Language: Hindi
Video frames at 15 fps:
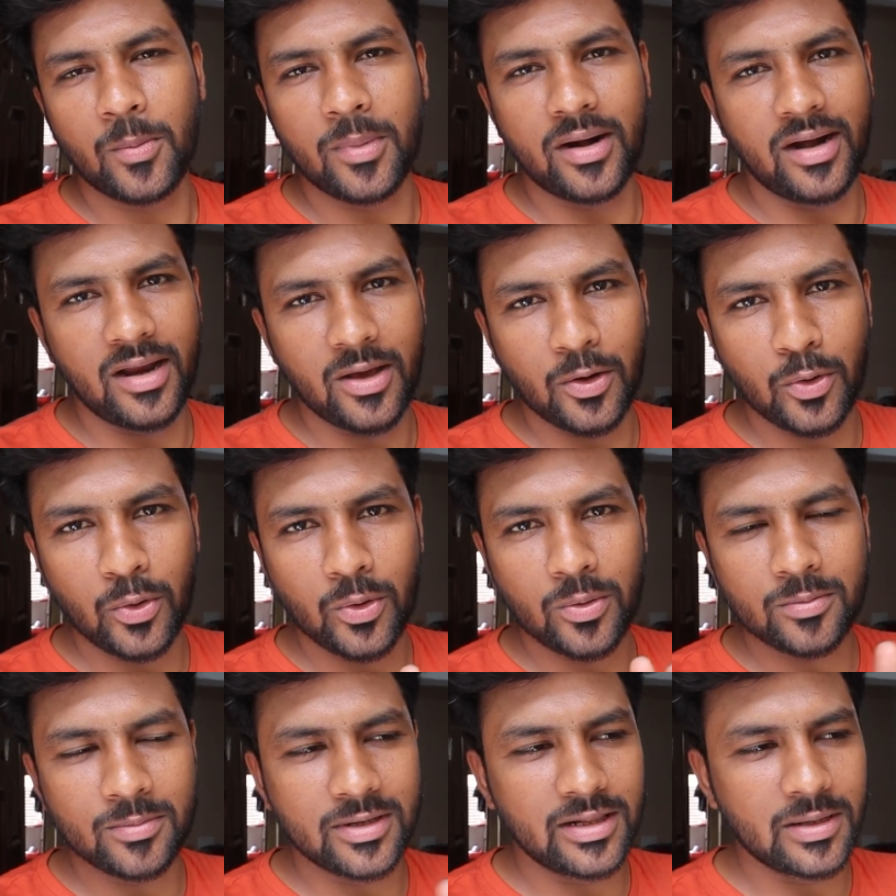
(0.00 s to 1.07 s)
मंडे को
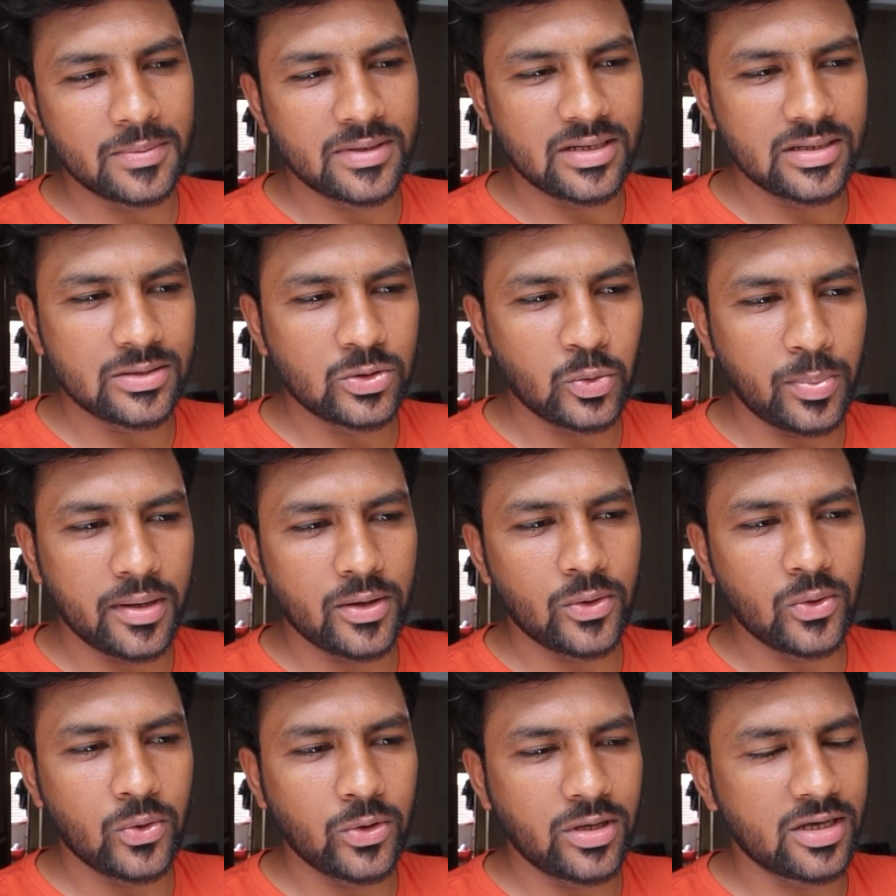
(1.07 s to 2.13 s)
मतलब कि दोपहर
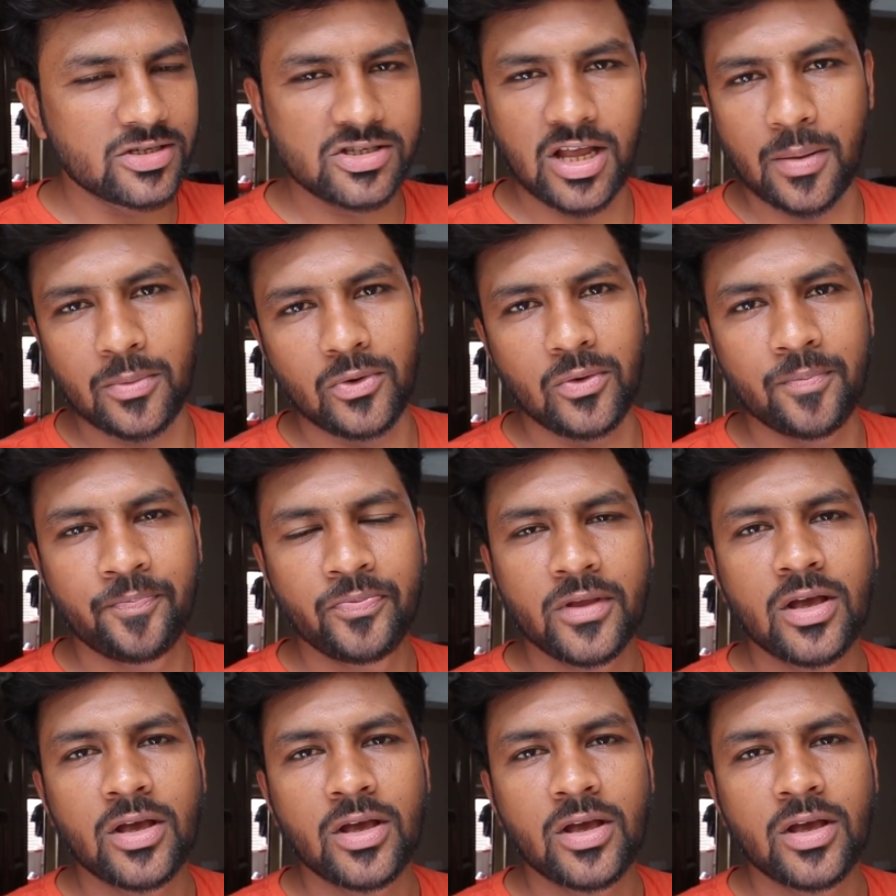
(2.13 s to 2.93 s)
को या शाम को